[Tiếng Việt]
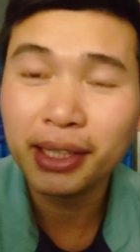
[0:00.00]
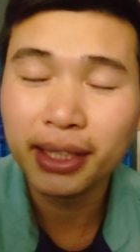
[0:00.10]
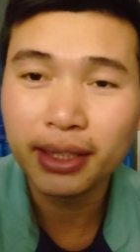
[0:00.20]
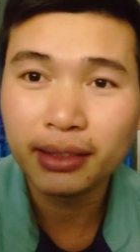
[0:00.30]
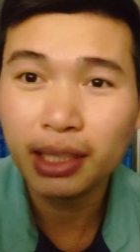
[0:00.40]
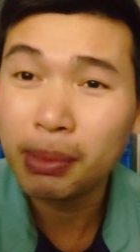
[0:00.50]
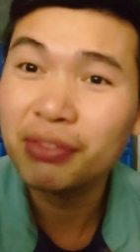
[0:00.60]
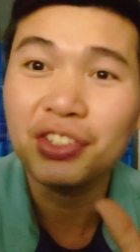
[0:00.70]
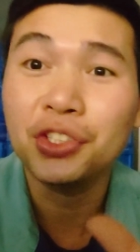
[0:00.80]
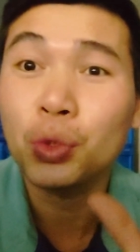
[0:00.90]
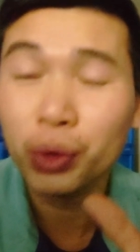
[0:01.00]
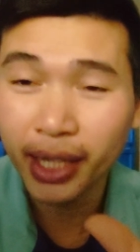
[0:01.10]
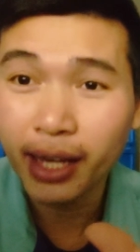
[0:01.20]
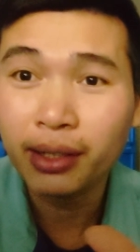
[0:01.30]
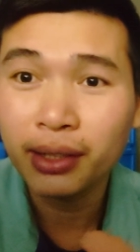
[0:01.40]
đêm này kia thì mình ví
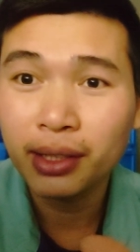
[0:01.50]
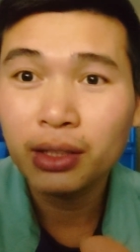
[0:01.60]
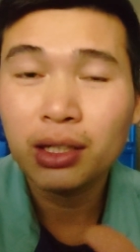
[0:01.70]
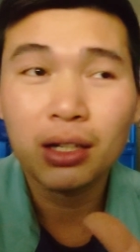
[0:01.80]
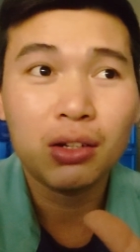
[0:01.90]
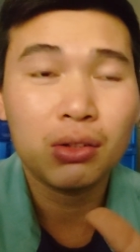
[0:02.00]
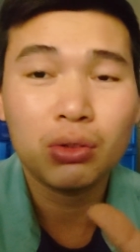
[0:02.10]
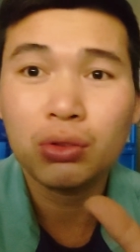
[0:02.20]
dụ đi nhá là